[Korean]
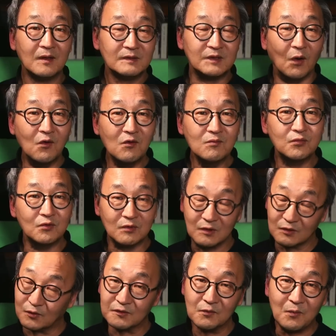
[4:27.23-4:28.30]
정부, 그러니까
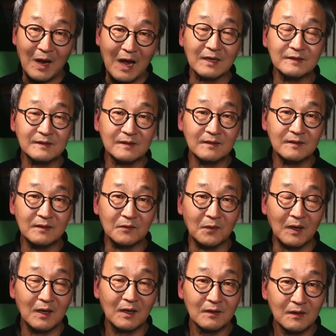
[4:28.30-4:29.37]
조선
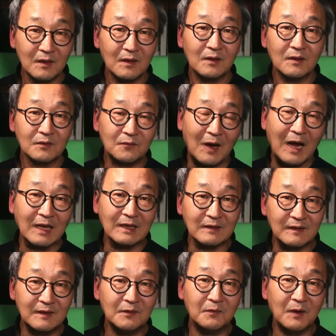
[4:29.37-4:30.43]
왕실과 관,
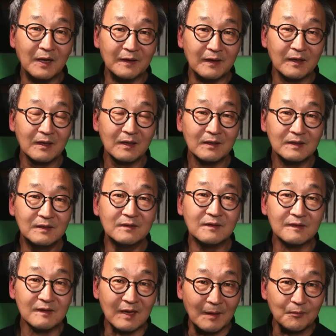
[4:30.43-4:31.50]
기관에
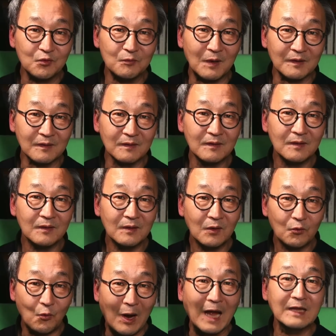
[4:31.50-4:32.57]
그릇을 납품하는
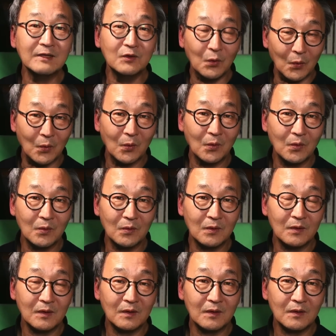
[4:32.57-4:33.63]
관료,
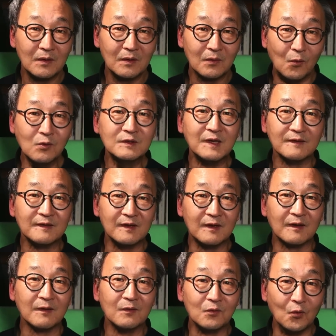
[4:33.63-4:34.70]
공장에서
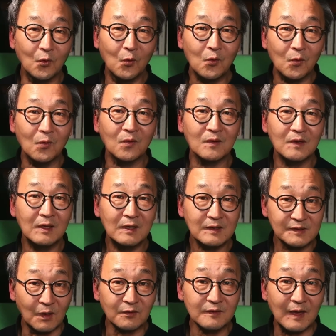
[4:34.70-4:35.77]
일하던 도공
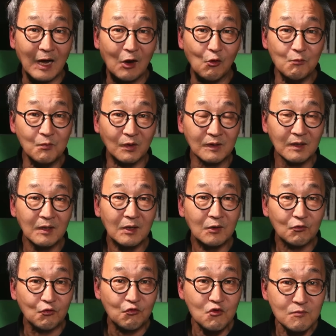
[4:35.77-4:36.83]
삼십구 명이
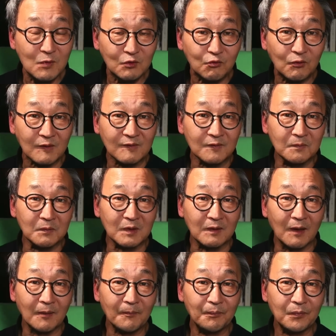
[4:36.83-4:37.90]
굶어 죽었습니다.